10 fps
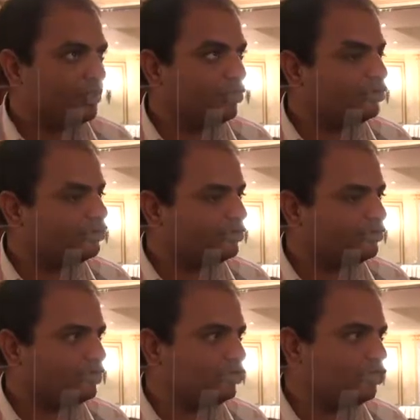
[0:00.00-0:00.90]
كل
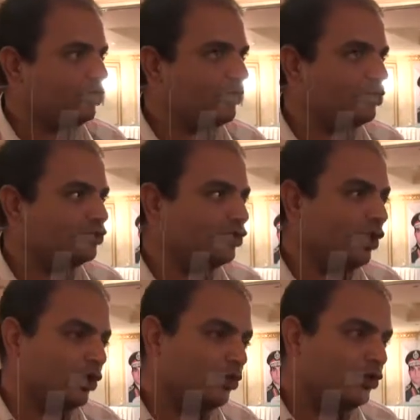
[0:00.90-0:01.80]
الشخصيات يعتبروا
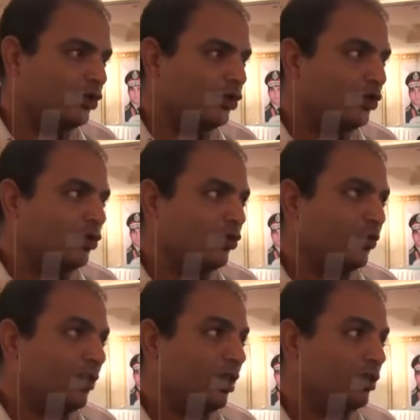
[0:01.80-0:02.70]
وظهروا
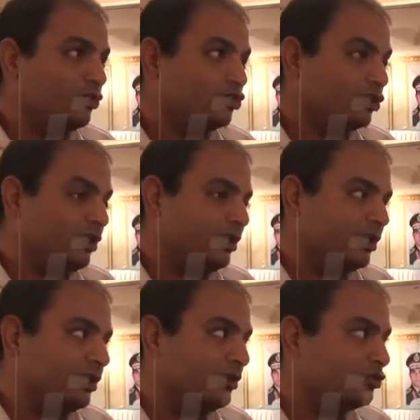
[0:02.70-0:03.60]
وما اعطوش
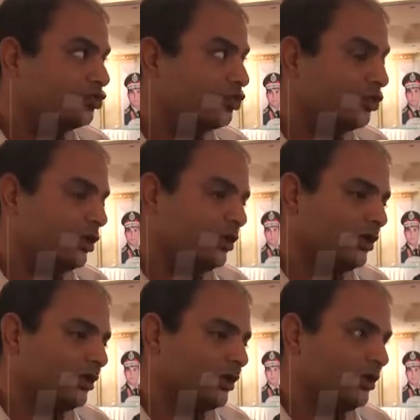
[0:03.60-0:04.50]
الصوره
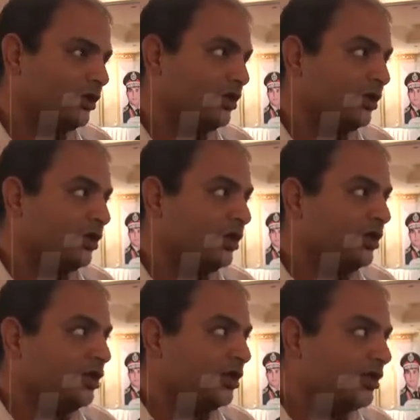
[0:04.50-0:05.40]

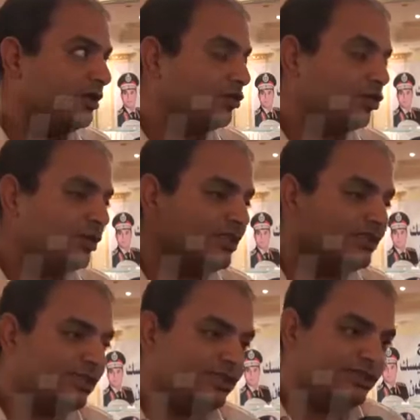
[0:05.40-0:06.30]

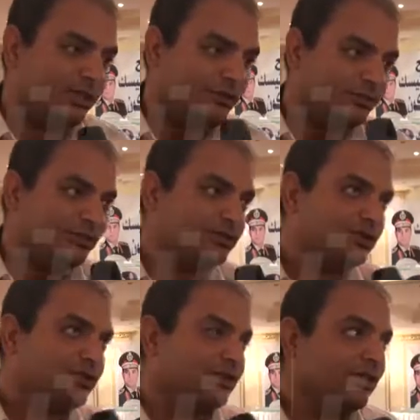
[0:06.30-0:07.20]
الكويسه للشعب
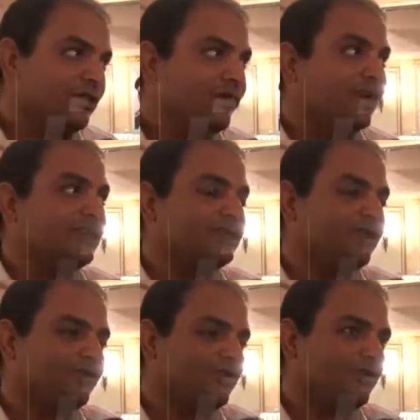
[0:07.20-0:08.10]
المصري فاحنا
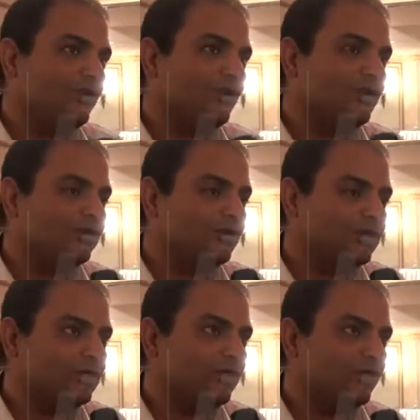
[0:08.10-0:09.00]
شايفينه ان هو
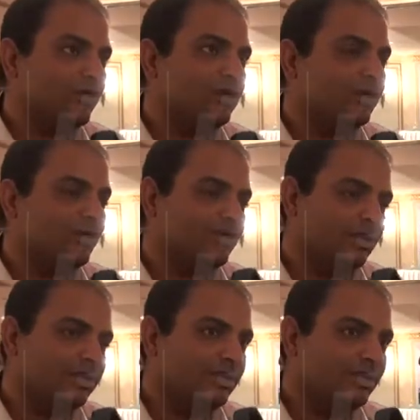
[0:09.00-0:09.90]
القائد هو
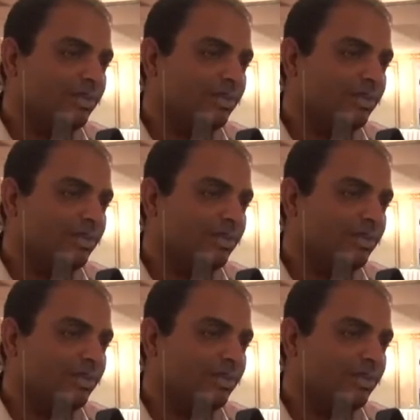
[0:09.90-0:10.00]
البطل